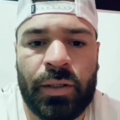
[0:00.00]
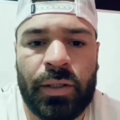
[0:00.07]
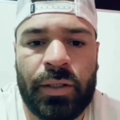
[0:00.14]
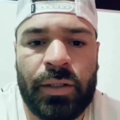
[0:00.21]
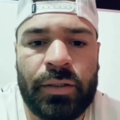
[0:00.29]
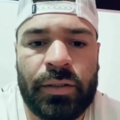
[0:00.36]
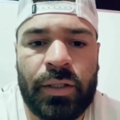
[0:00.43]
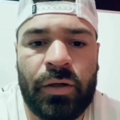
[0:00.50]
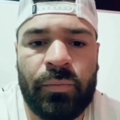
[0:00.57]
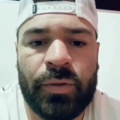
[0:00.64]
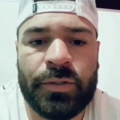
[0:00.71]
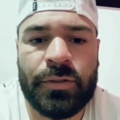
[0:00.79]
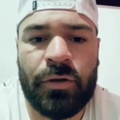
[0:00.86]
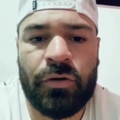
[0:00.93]
Então,
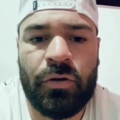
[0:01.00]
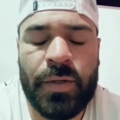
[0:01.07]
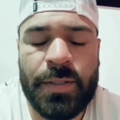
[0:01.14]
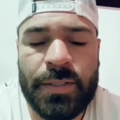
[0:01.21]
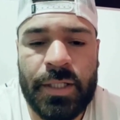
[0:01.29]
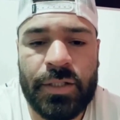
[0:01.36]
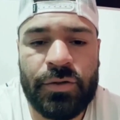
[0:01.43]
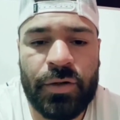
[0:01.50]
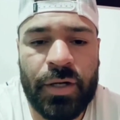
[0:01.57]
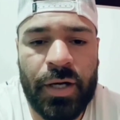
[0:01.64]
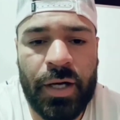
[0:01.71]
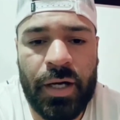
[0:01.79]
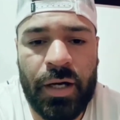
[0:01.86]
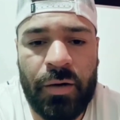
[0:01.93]
pessoal, comecei a
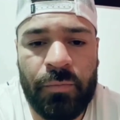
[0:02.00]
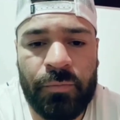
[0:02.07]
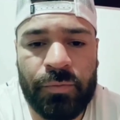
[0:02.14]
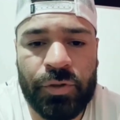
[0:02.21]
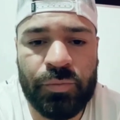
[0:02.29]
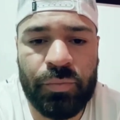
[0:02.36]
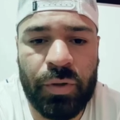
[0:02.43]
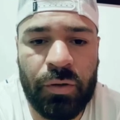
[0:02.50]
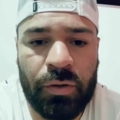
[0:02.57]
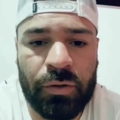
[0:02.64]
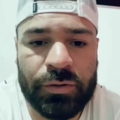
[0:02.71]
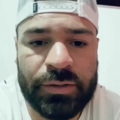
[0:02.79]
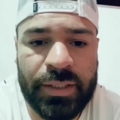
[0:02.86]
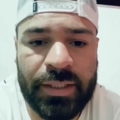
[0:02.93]
jogar futebol
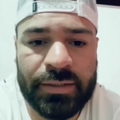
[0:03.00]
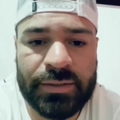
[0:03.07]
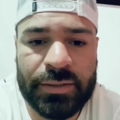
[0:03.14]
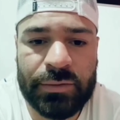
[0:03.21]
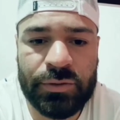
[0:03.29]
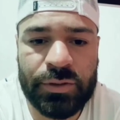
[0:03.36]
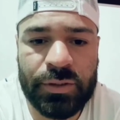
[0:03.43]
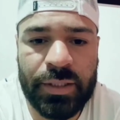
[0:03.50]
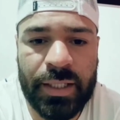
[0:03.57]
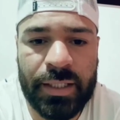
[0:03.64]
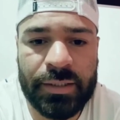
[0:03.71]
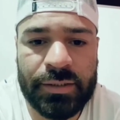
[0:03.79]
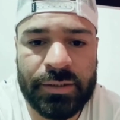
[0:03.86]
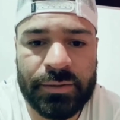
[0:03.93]
aos 10 anos de
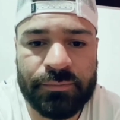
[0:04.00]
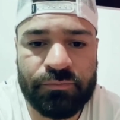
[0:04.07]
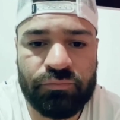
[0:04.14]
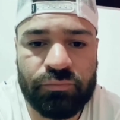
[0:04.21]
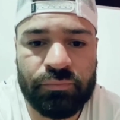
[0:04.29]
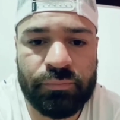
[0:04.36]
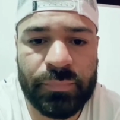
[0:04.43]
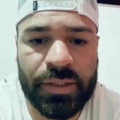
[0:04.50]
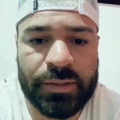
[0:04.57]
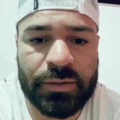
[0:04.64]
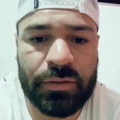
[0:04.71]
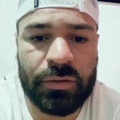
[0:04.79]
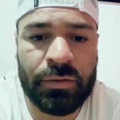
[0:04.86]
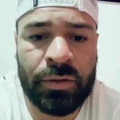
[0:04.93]
idade, nas
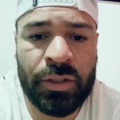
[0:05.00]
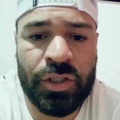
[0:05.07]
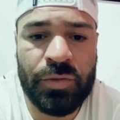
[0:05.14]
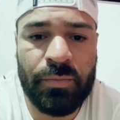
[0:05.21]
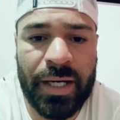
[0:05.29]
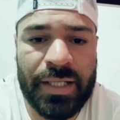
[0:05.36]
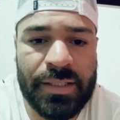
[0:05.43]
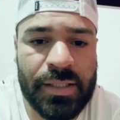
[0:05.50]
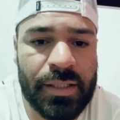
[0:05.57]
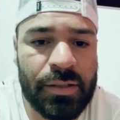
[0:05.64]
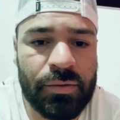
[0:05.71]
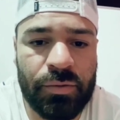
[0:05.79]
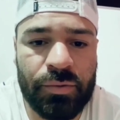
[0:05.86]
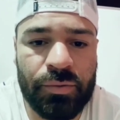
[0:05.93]
categorias de base
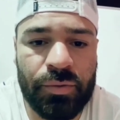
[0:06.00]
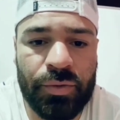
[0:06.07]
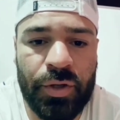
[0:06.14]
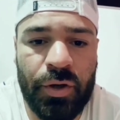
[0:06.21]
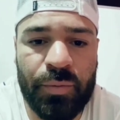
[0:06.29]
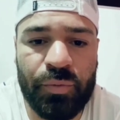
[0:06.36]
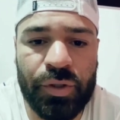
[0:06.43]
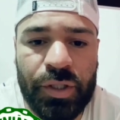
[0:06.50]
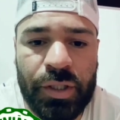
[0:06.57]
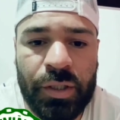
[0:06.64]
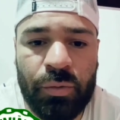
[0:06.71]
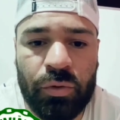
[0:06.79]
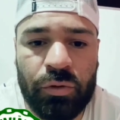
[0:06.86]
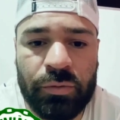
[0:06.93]
aqui do, do Nior
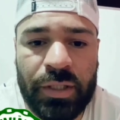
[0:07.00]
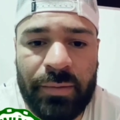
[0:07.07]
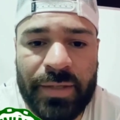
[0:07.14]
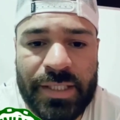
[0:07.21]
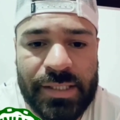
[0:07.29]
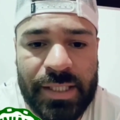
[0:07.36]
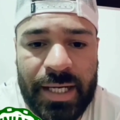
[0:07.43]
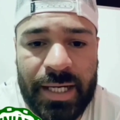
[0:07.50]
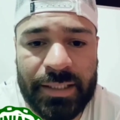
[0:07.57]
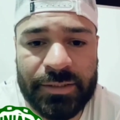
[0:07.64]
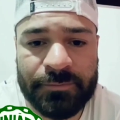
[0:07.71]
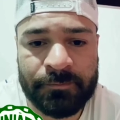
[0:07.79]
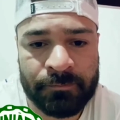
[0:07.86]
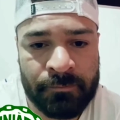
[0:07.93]
o clube da minha
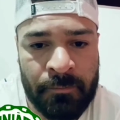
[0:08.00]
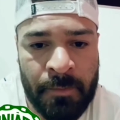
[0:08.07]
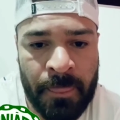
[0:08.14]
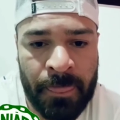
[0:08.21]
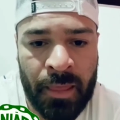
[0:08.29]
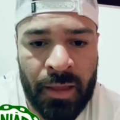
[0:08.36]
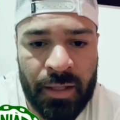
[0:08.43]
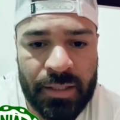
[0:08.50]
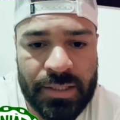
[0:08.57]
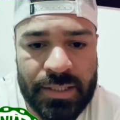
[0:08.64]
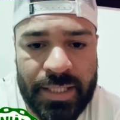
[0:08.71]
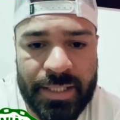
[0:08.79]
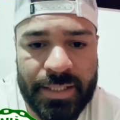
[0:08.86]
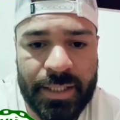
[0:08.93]
cidade,
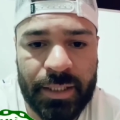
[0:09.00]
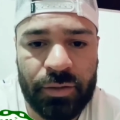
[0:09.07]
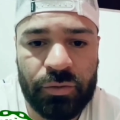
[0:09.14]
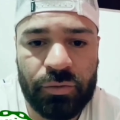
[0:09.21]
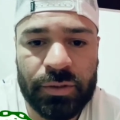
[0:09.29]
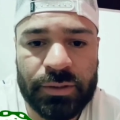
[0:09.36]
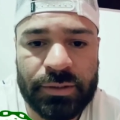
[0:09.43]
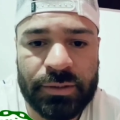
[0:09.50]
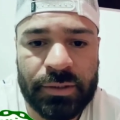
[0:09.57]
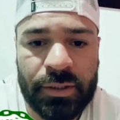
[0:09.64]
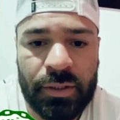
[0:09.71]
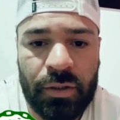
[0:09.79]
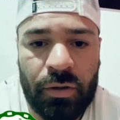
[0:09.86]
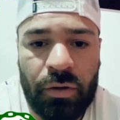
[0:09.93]
cidade de Canoas,
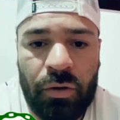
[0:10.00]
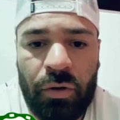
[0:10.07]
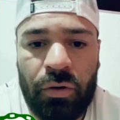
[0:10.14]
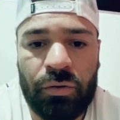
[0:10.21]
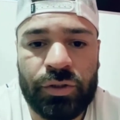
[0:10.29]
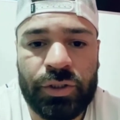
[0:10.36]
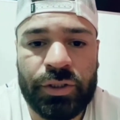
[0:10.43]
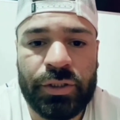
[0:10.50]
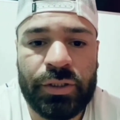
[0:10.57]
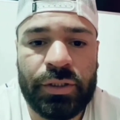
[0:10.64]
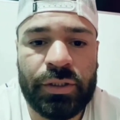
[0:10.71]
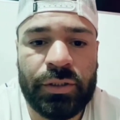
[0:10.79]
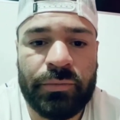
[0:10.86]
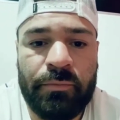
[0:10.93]

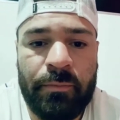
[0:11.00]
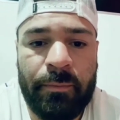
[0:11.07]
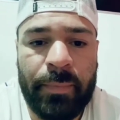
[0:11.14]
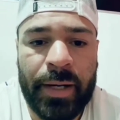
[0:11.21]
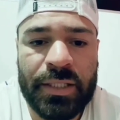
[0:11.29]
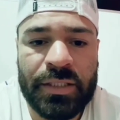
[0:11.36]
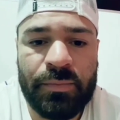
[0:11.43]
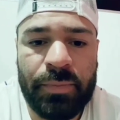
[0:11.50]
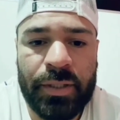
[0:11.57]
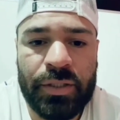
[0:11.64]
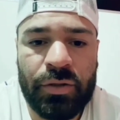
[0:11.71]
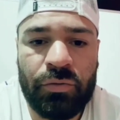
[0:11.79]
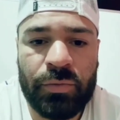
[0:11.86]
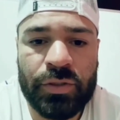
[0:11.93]
onde participei
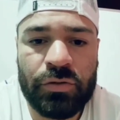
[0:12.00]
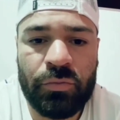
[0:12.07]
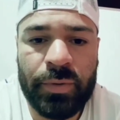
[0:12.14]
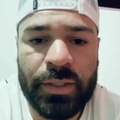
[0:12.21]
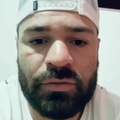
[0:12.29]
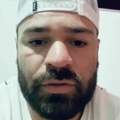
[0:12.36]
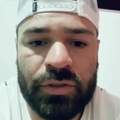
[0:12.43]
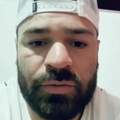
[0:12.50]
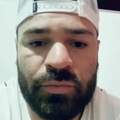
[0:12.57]
de algumas competições